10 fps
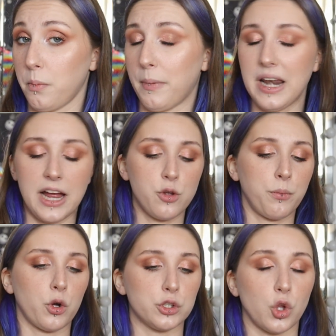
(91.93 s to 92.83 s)
¿Vale? Hay
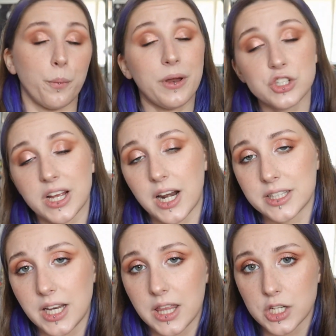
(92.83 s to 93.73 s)
un poco de todo, pero se
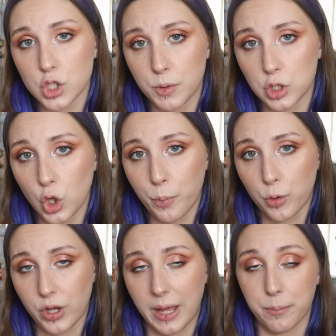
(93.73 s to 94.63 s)
caracteriza sobre todo
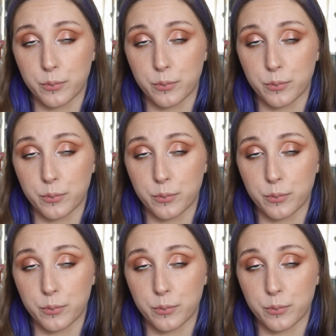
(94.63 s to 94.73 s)
porque,